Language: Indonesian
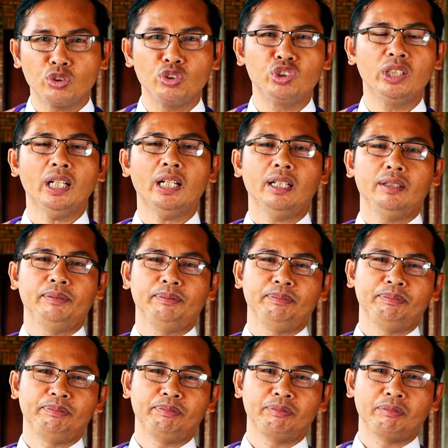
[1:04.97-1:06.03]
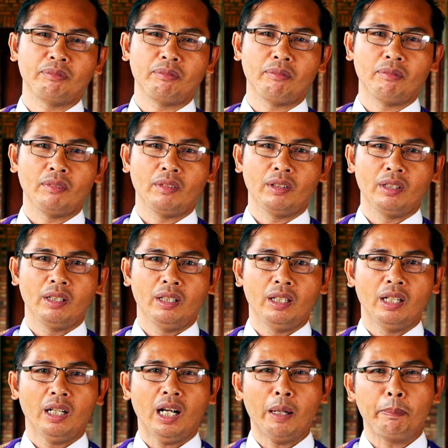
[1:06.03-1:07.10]
sosial
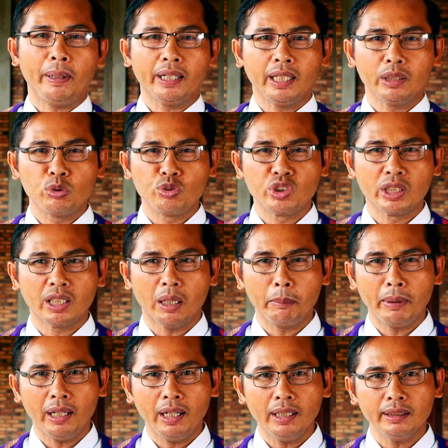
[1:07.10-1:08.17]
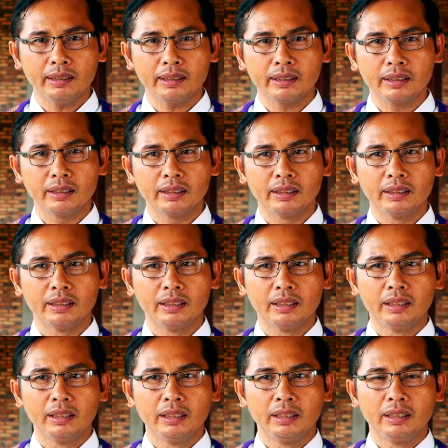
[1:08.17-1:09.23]
Apakah itu sikap malas,
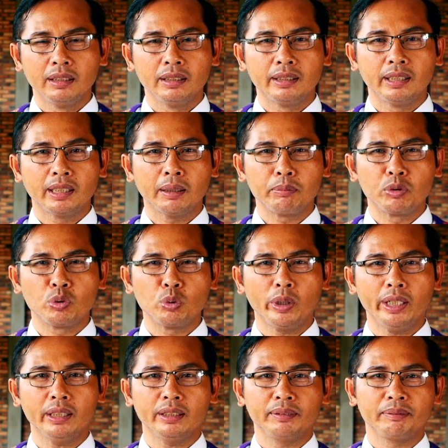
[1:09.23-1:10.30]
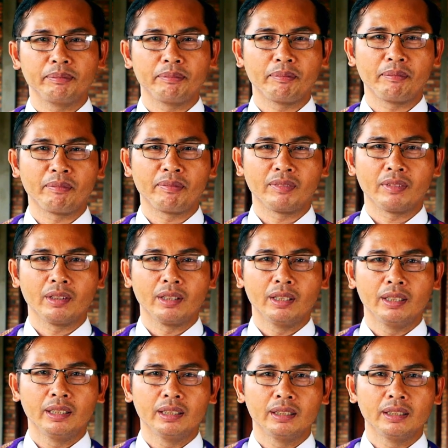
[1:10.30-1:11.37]
sikap cuek,
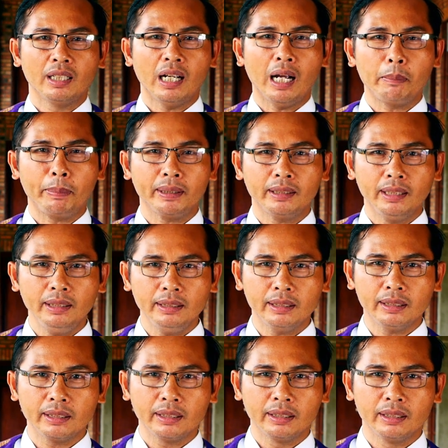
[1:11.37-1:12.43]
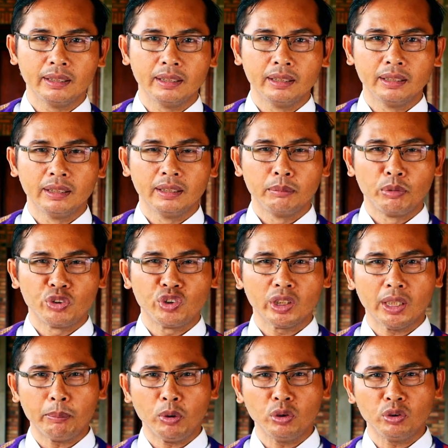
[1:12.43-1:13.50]
apatis,
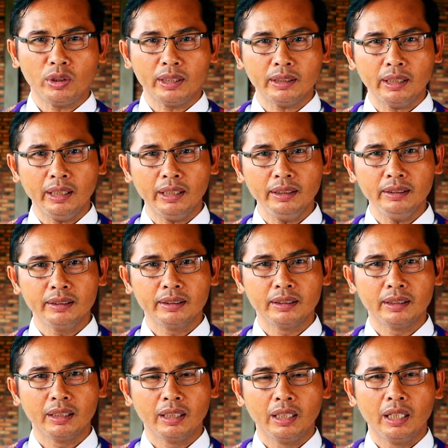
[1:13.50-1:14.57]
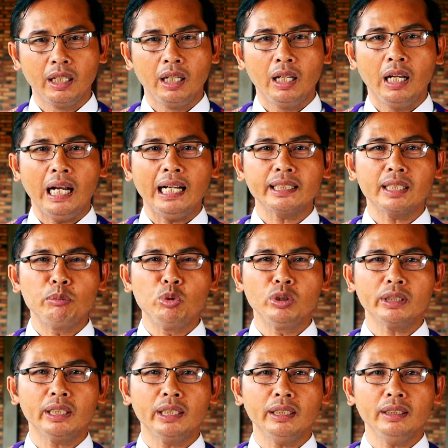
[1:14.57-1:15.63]
bersikap otoriter, atau
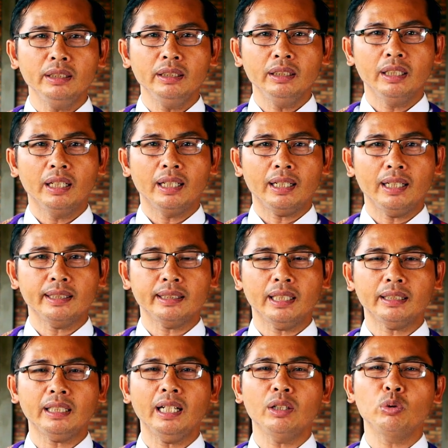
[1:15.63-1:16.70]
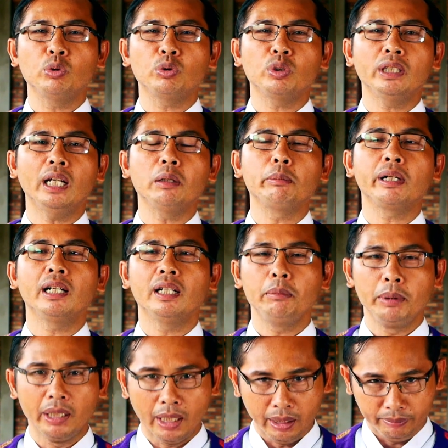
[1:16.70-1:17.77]
mungkin rasa takut yang
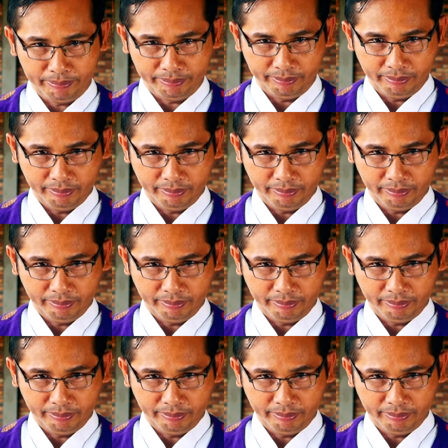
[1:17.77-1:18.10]
berlebihan.